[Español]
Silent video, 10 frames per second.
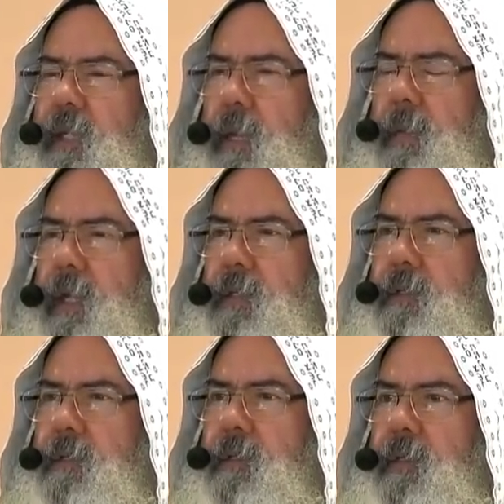Abba.
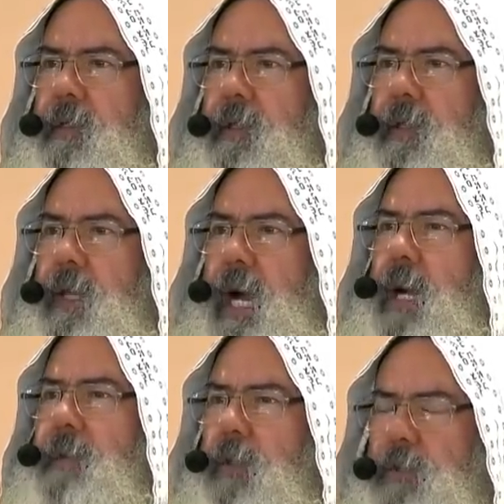Háblanos